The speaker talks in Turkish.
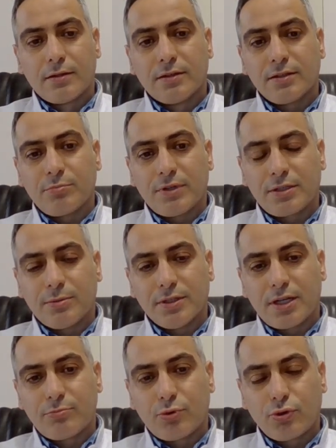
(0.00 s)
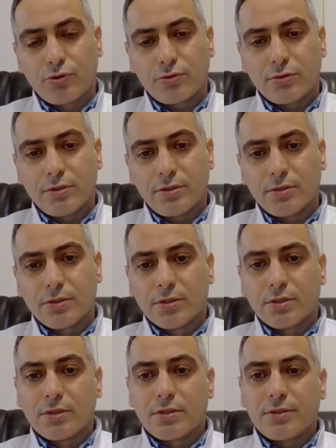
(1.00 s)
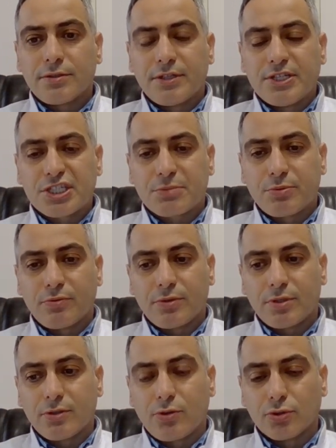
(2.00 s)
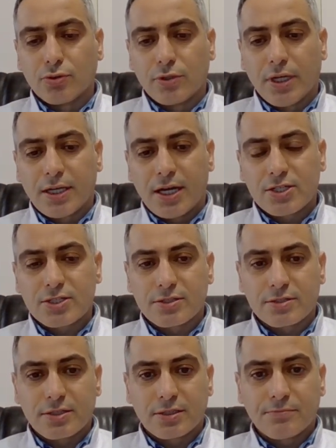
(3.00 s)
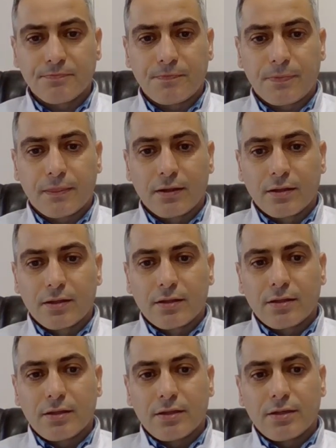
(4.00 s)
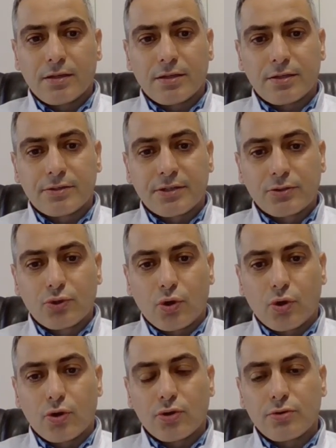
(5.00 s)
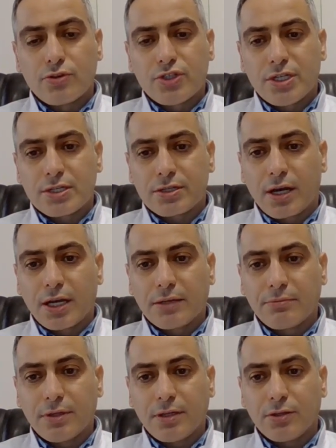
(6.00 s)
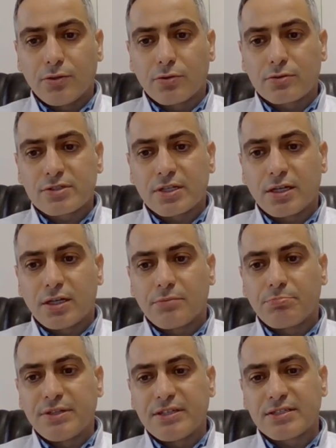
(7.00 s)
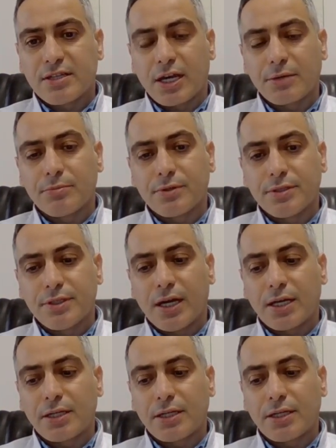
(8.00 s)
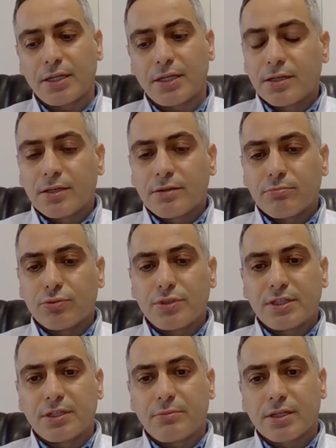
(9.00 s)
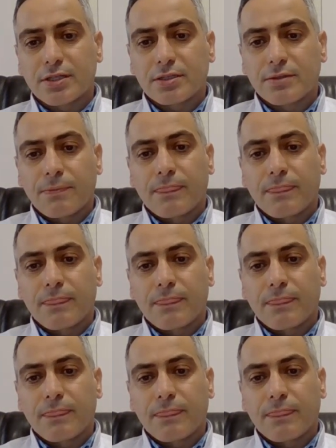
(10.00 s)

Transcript: Merhabalar. Bugün değişik bir konuyla karşınızdayım. E, Redo cerrahi mi yoksa PCI mı? Yani bu ne demek?